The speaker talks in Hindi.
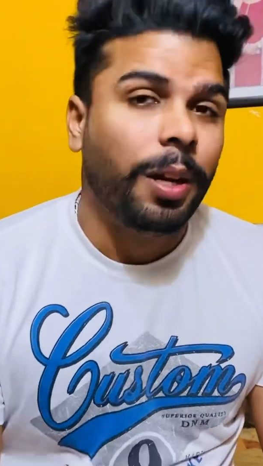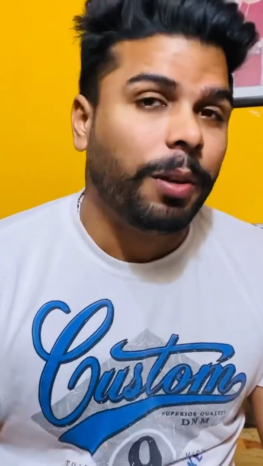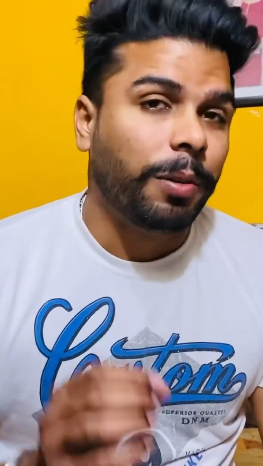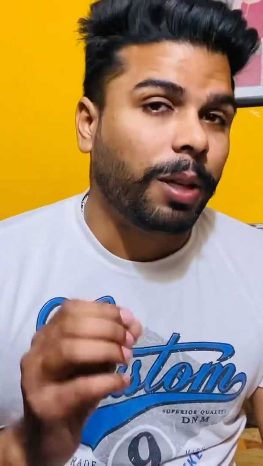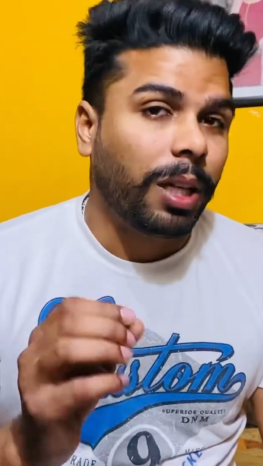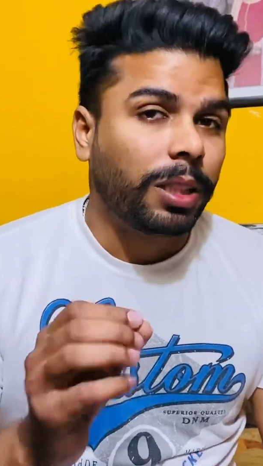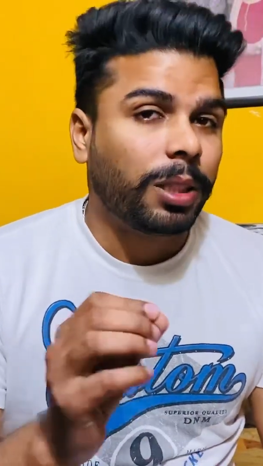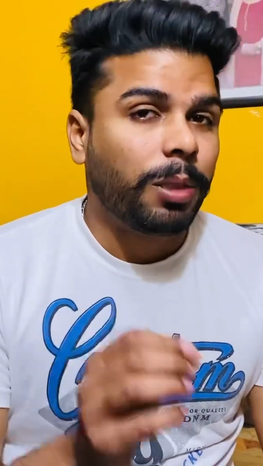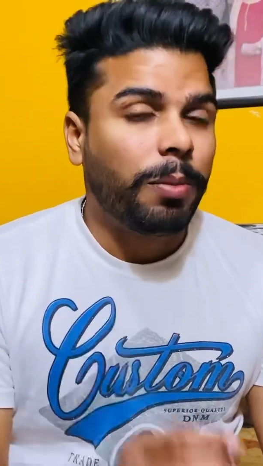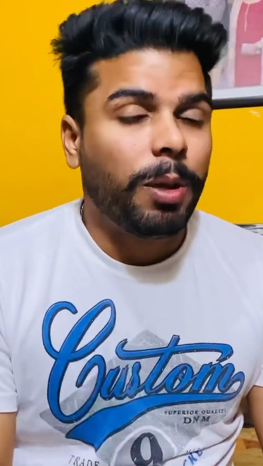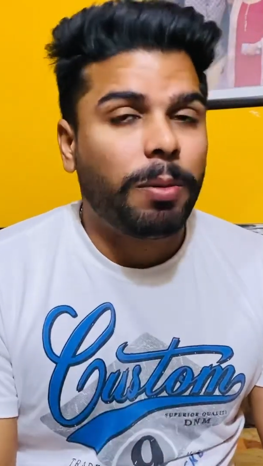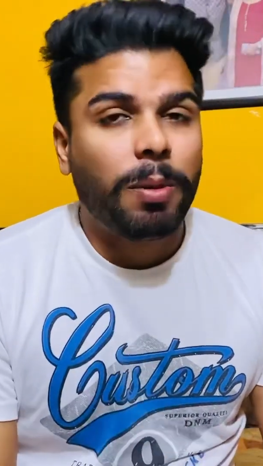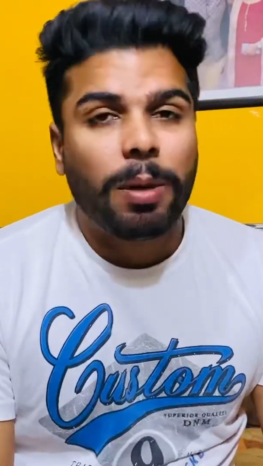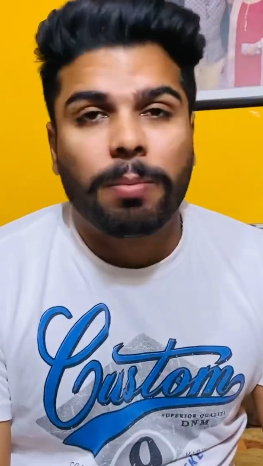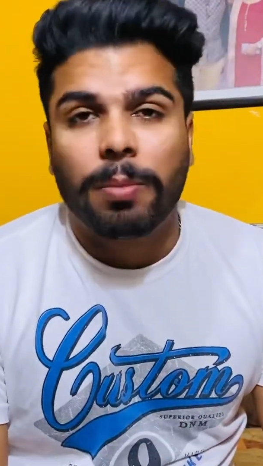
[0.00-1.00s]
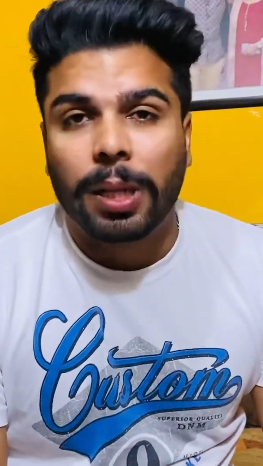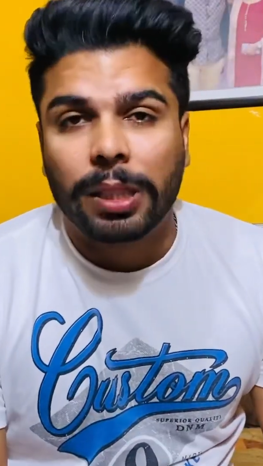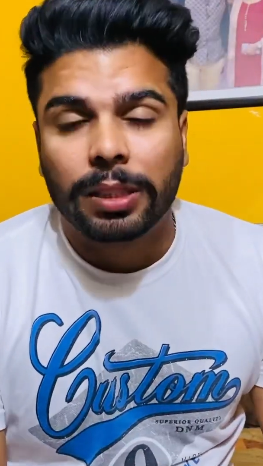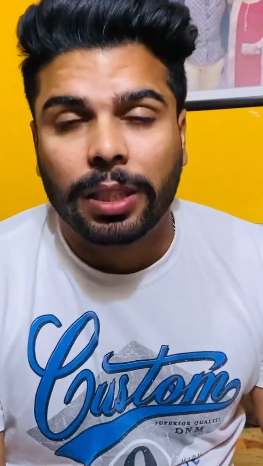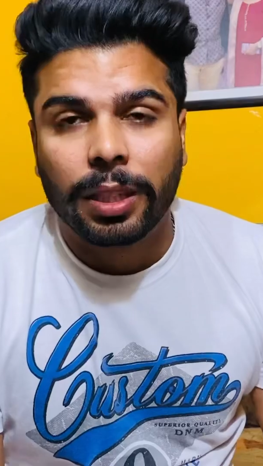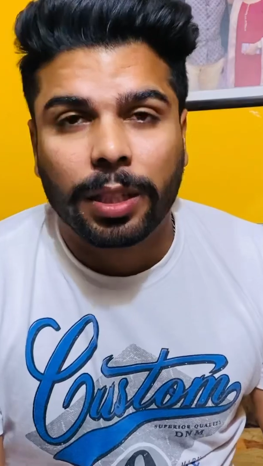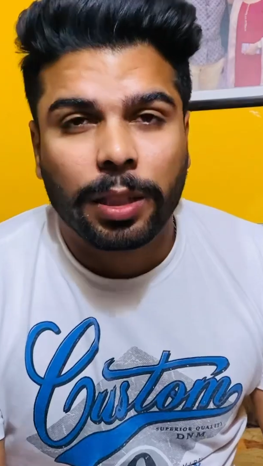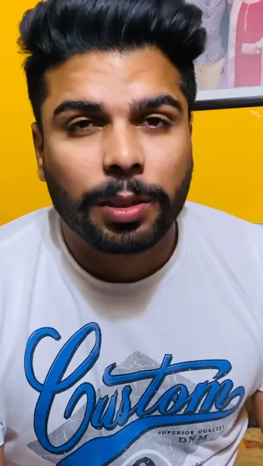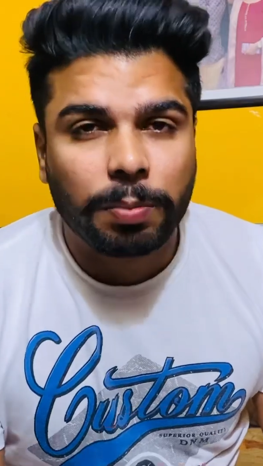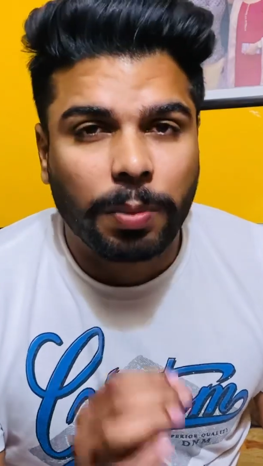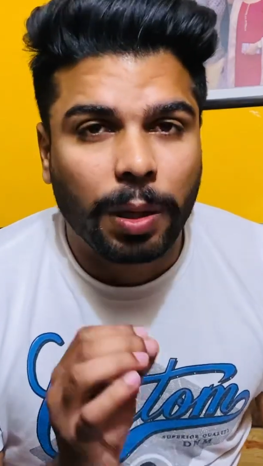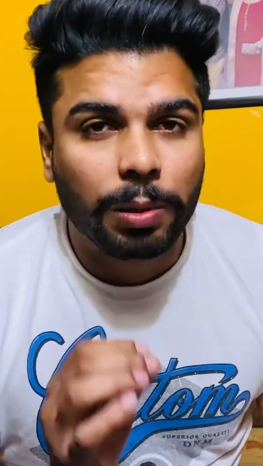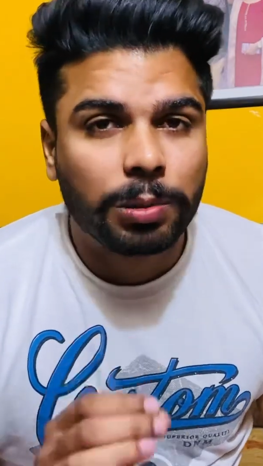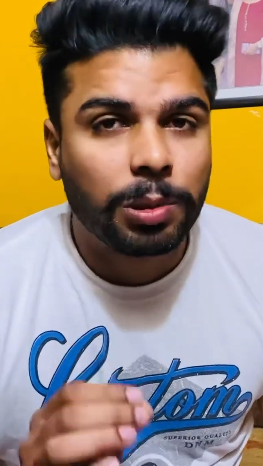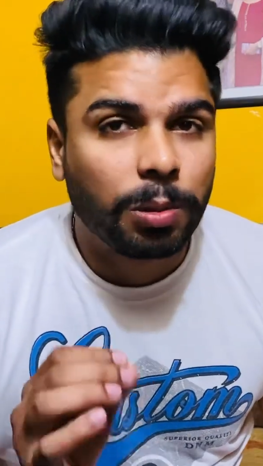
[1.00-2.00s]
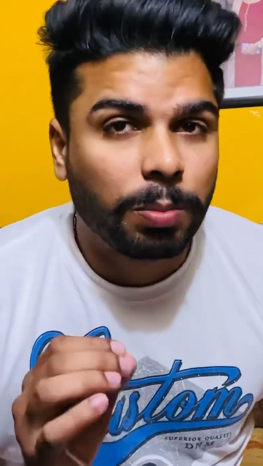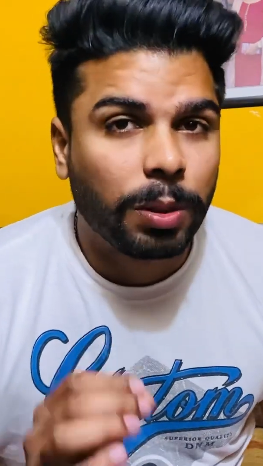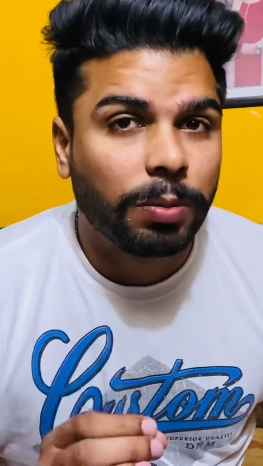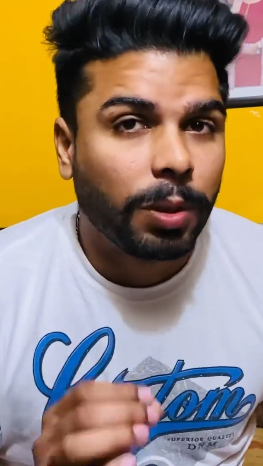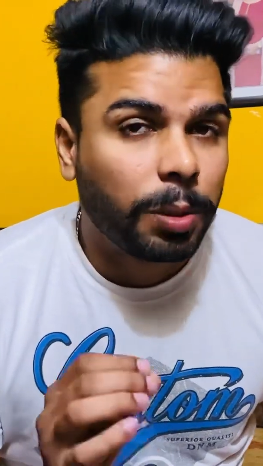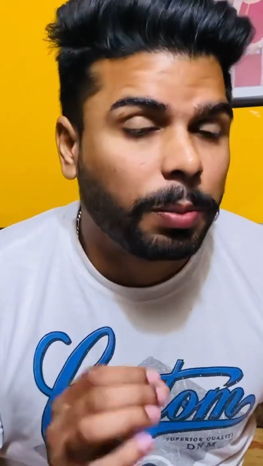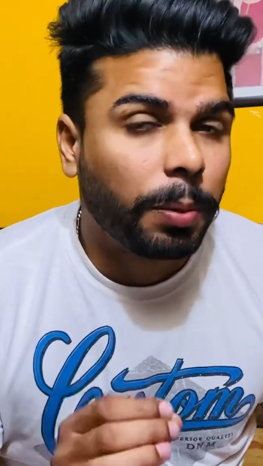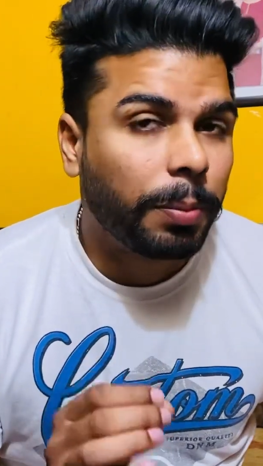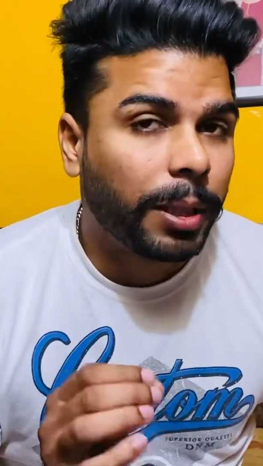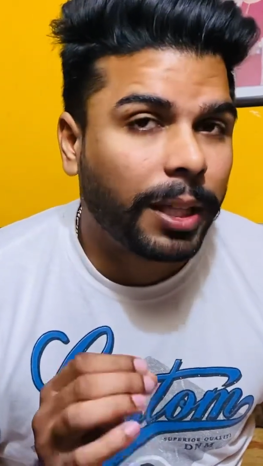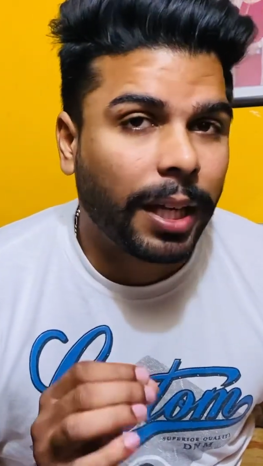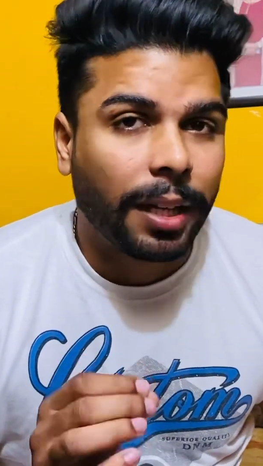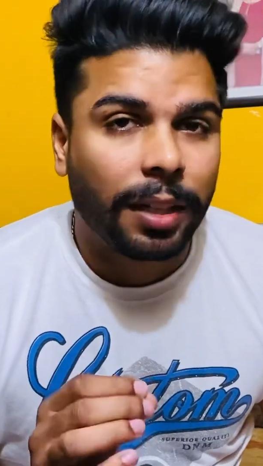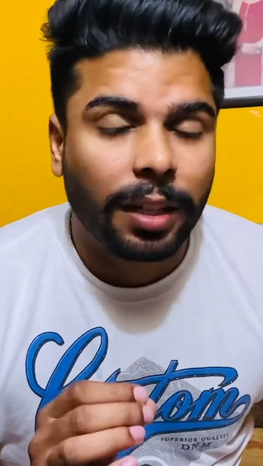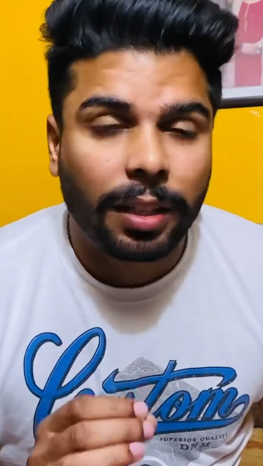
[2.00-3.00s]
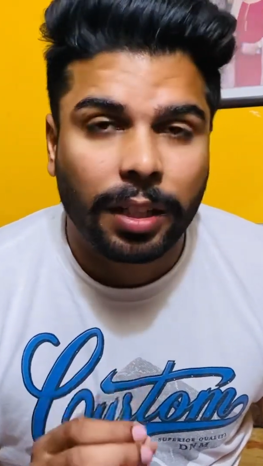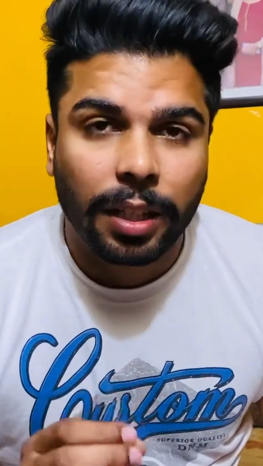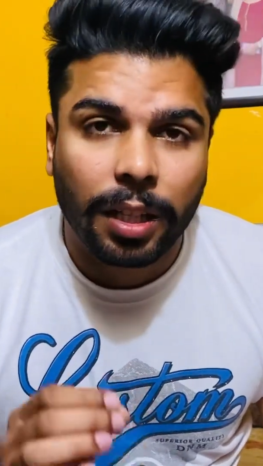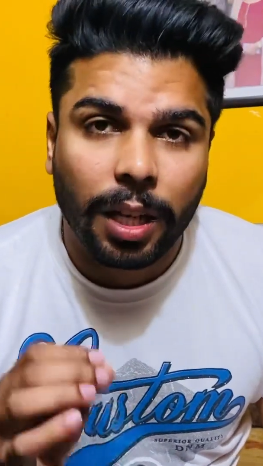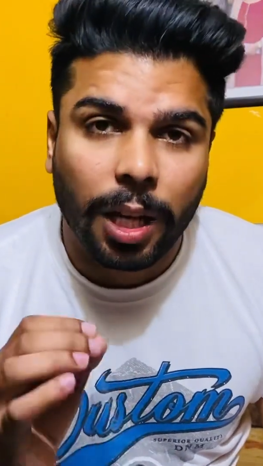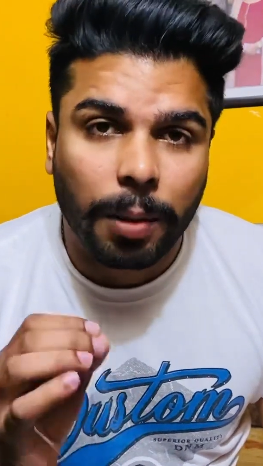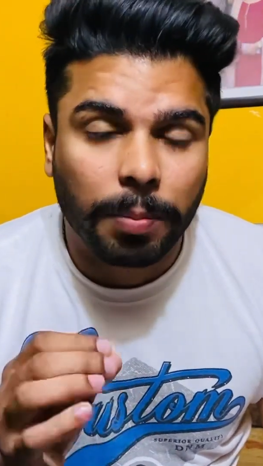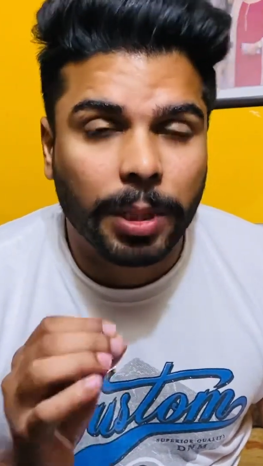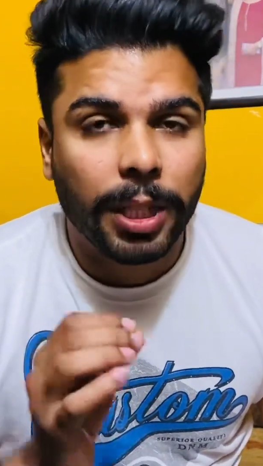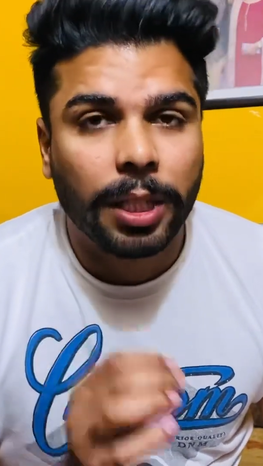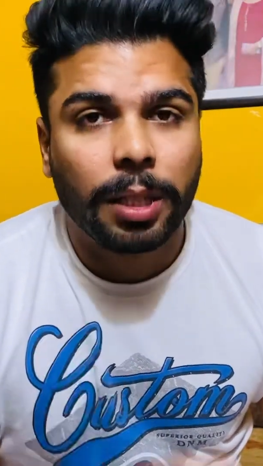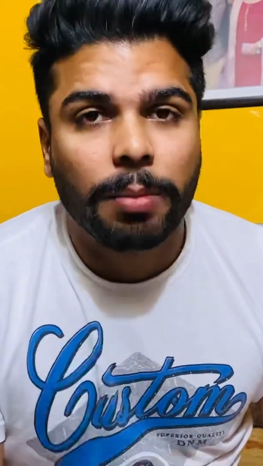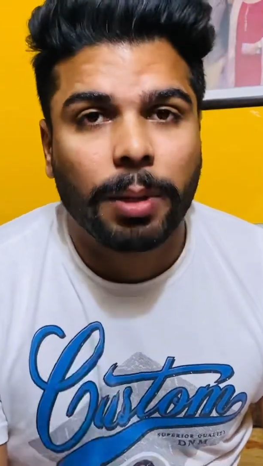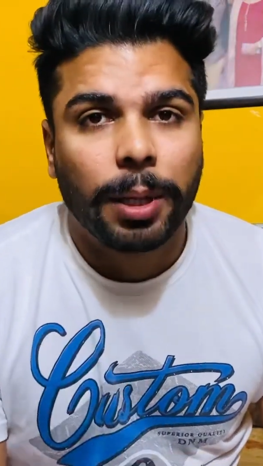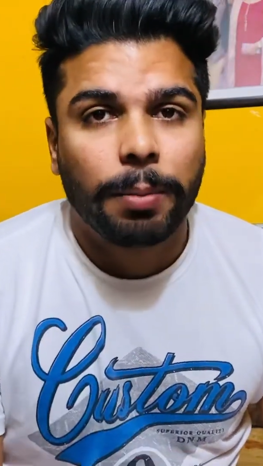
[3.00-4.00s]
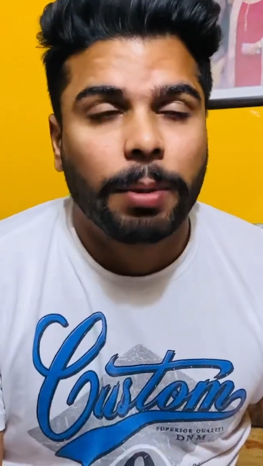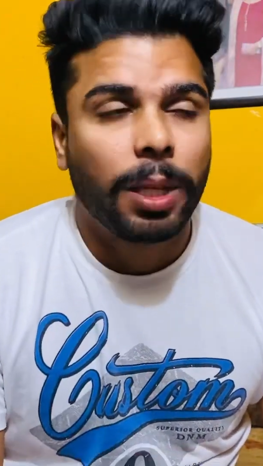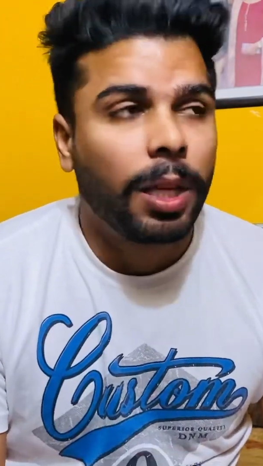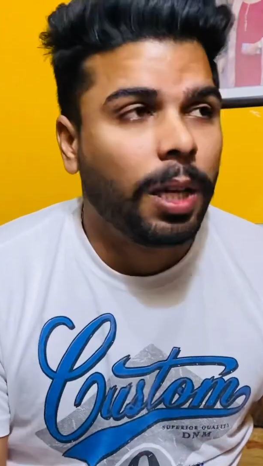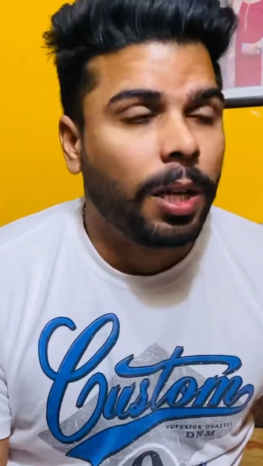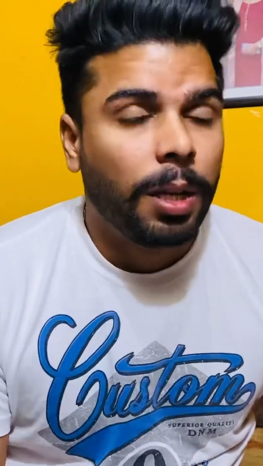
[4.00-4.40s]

और आज की वीडियो में हम बात करेंगे स्पाउस ओपन वर्क परमिट कनाडा के अपडेट के बारे में